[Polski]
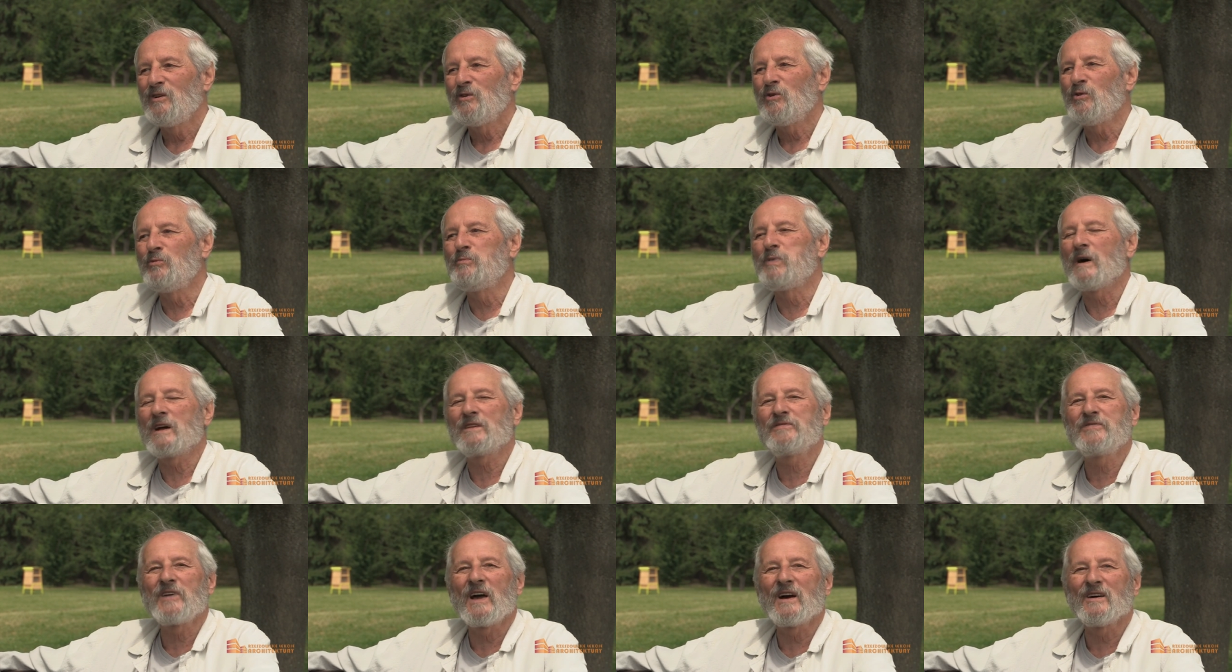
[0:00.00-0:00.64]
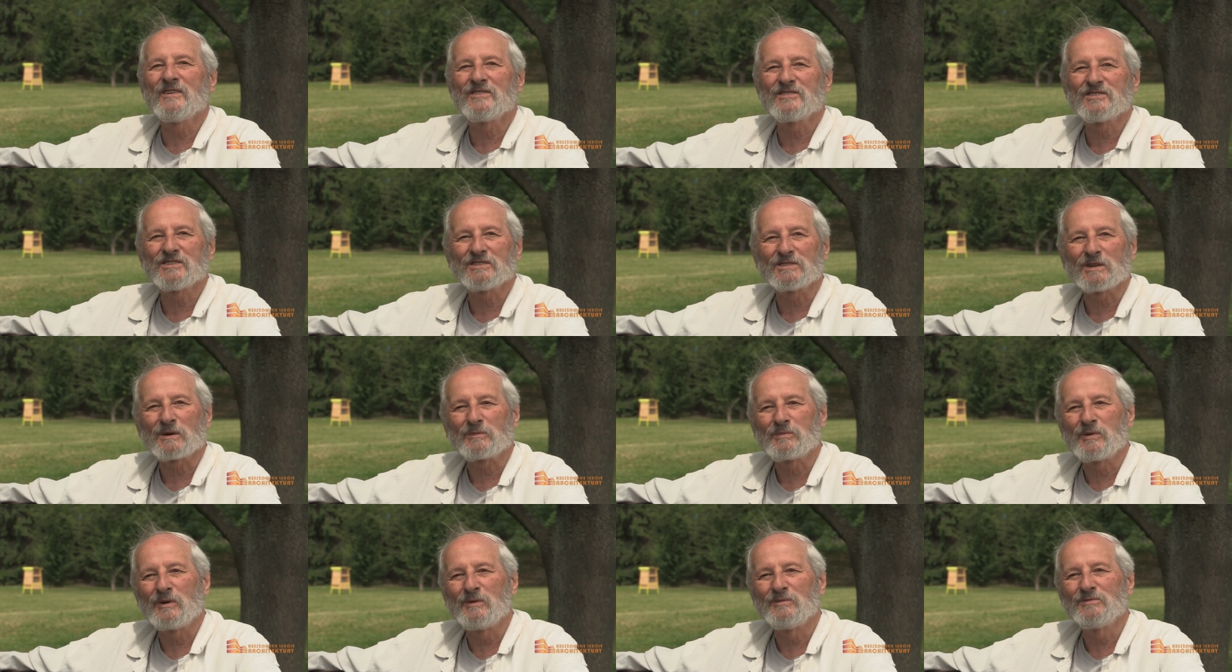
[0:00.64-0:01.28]
Ubarwiałem, że
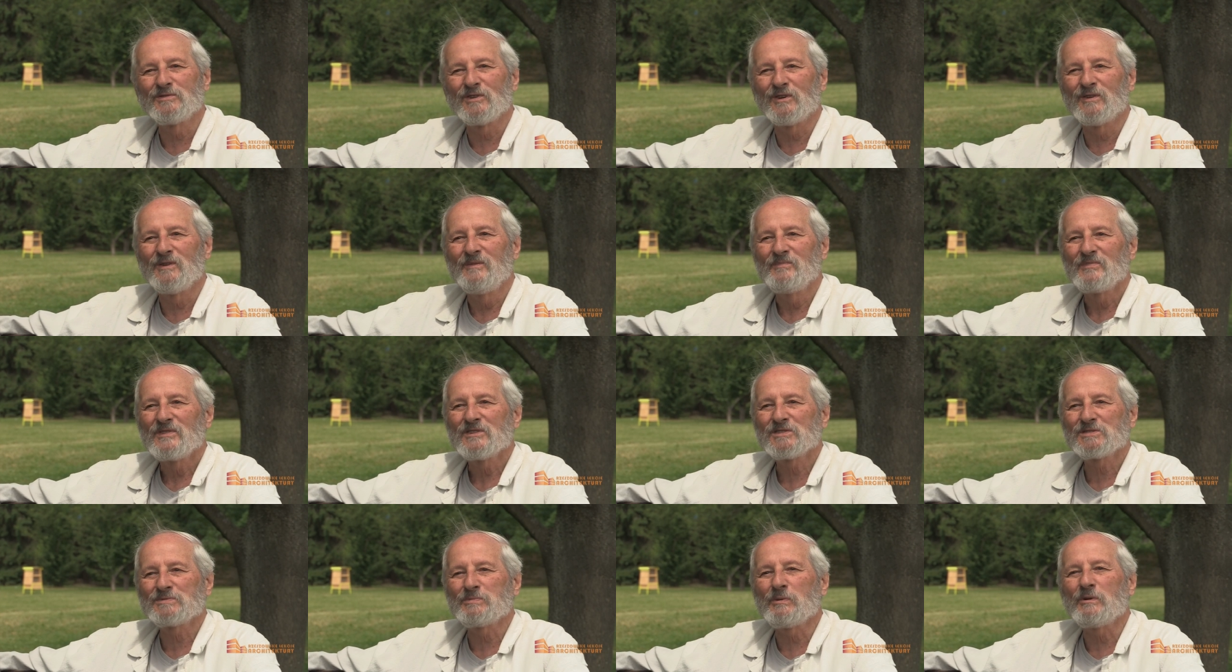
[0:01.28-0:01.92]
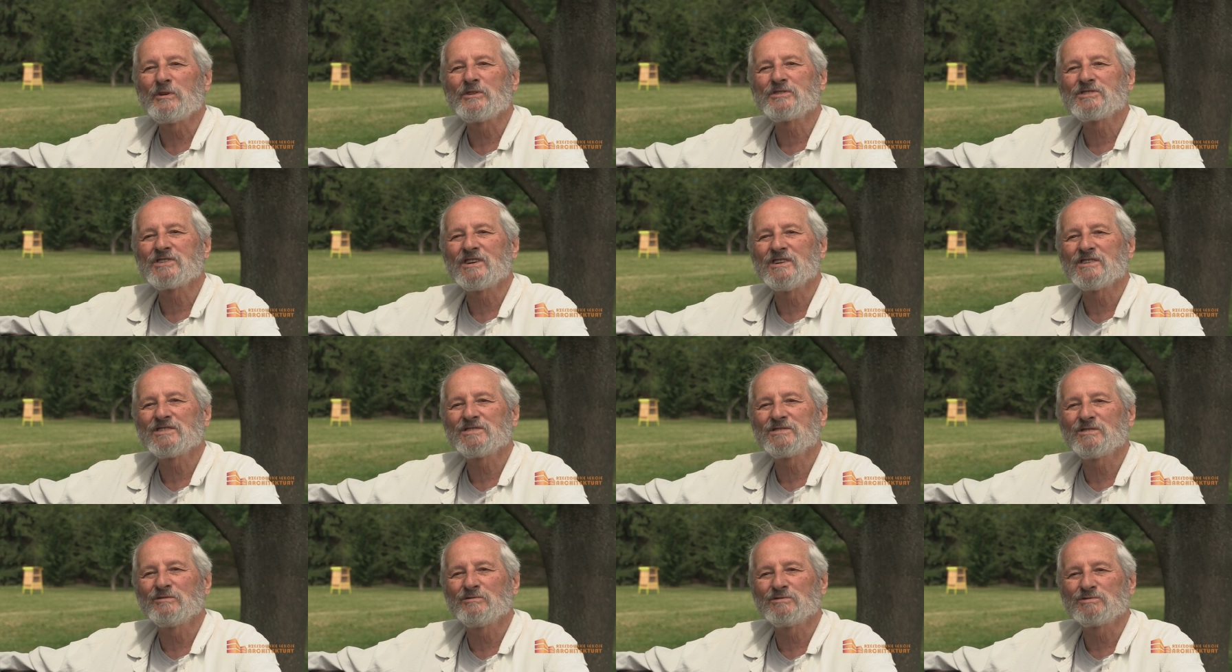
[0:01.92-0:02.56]
tak powiem, to
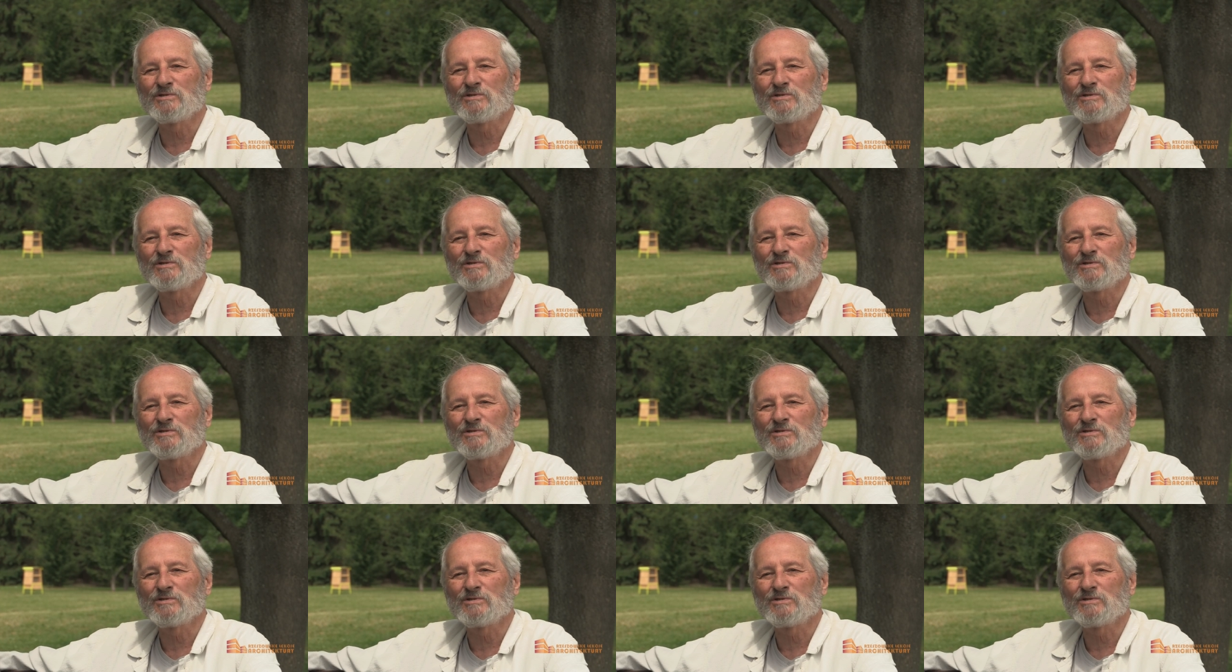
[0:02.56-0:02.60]
społeczeństwo,